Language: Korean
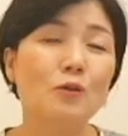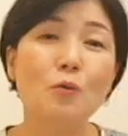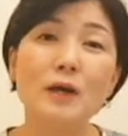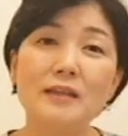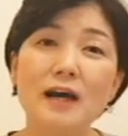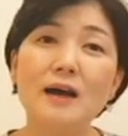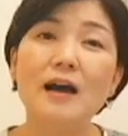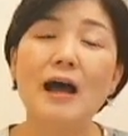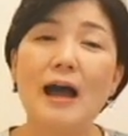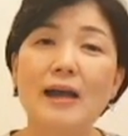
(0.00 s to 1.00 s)
또 하나
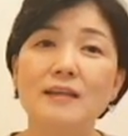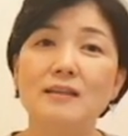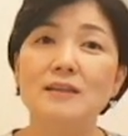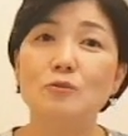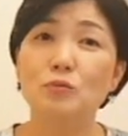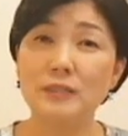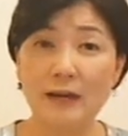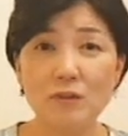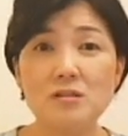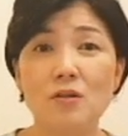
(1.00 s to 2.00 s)
아이들이 좀
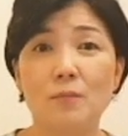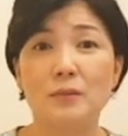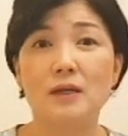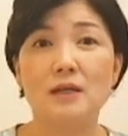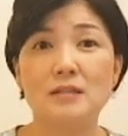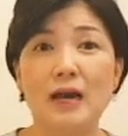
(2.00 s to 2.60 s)
자연스럽게